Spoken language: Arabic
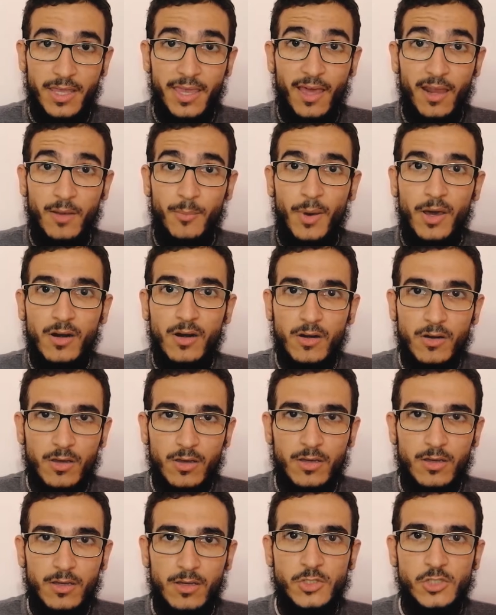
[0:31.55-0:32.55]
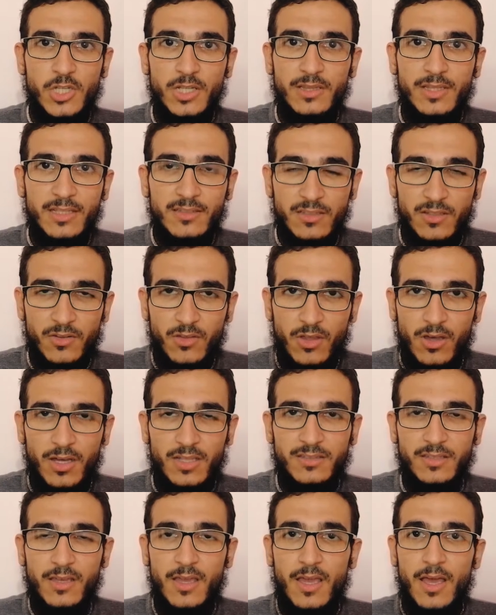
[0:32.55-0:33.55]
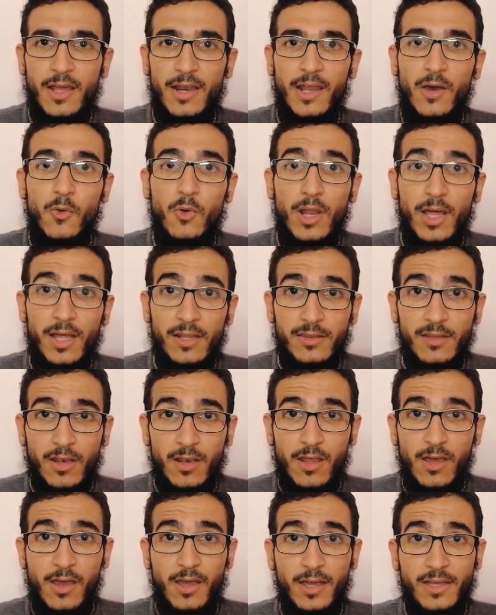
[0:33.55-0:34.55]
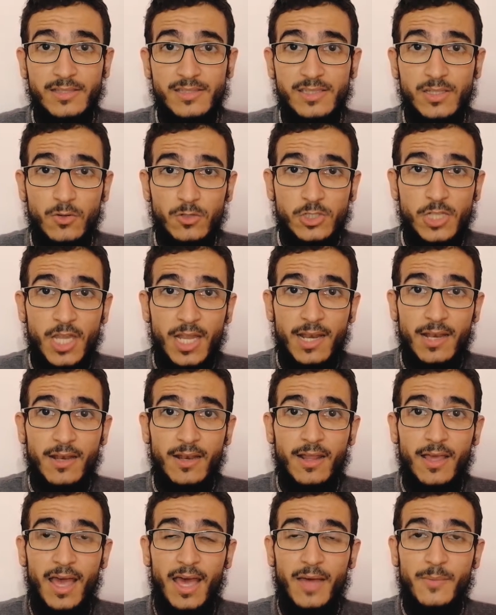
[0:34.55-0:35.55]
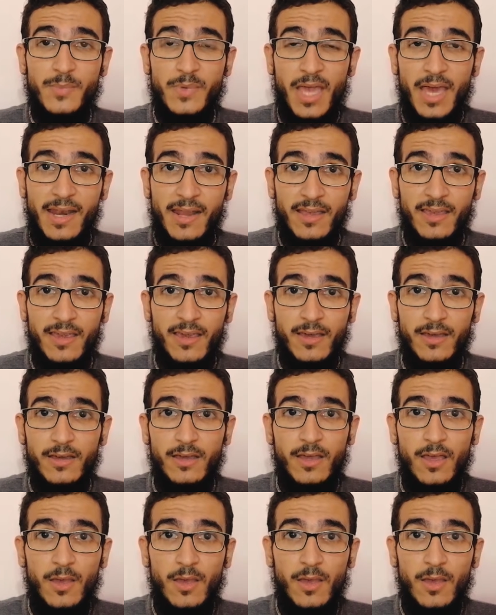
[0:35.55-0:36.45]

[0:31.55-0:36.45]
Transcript: كالبرق من شدة إضاءته لولا أن الله عز وجل أمكنك